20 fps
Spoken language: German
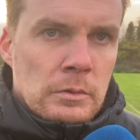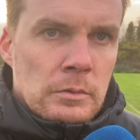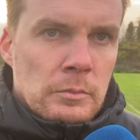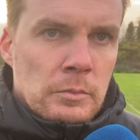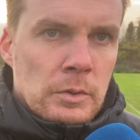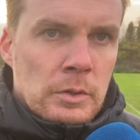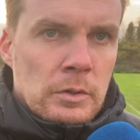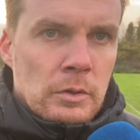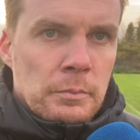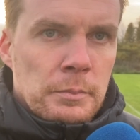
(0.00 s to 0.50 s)

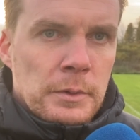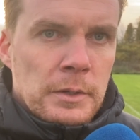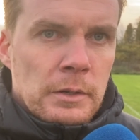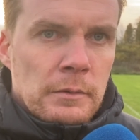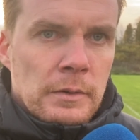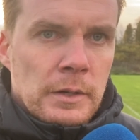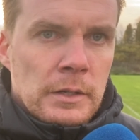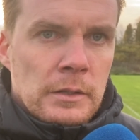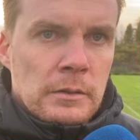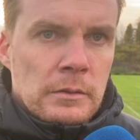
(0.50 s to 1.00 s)
Ähm, ich glaube,
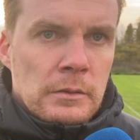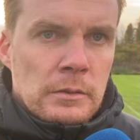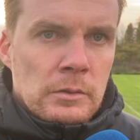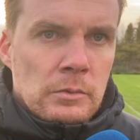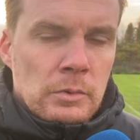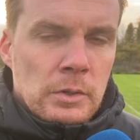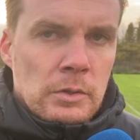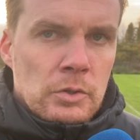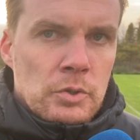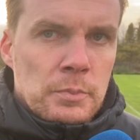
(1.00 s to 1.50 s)
mittlerweile
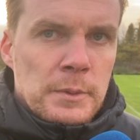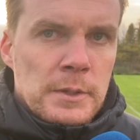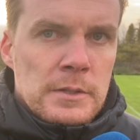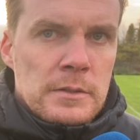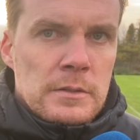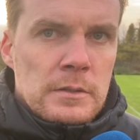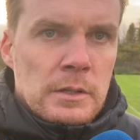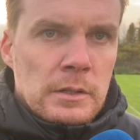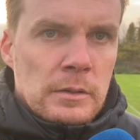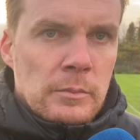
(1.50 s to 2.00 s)
oder
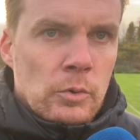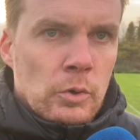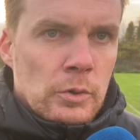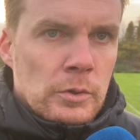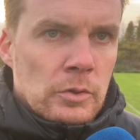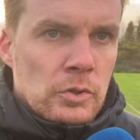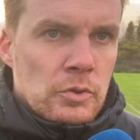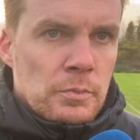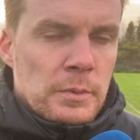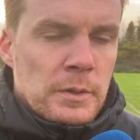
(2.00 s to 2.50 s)
spätestens nach dem
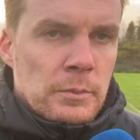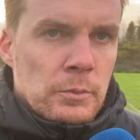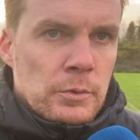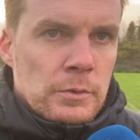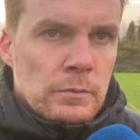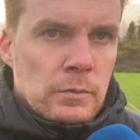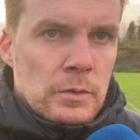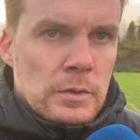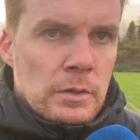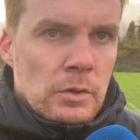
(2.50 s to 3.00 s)
heutigen Spiel
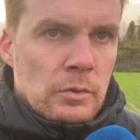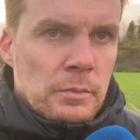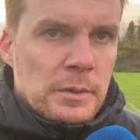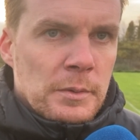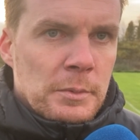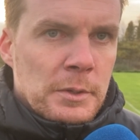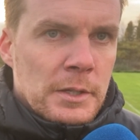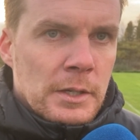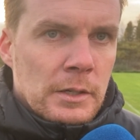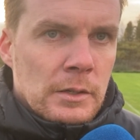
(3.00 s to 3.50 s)
müssen wir uns dann auch mit
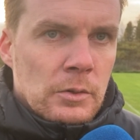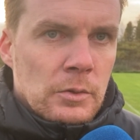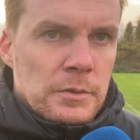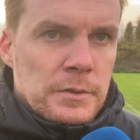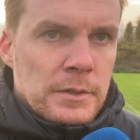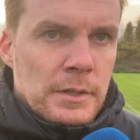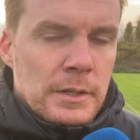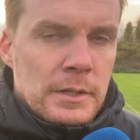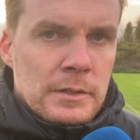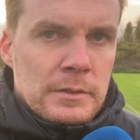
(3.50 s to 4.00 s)
dem Gedanken
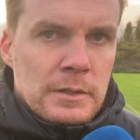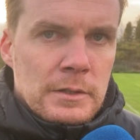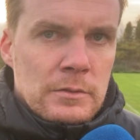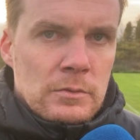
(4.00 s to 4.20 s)
auseinandersetzen,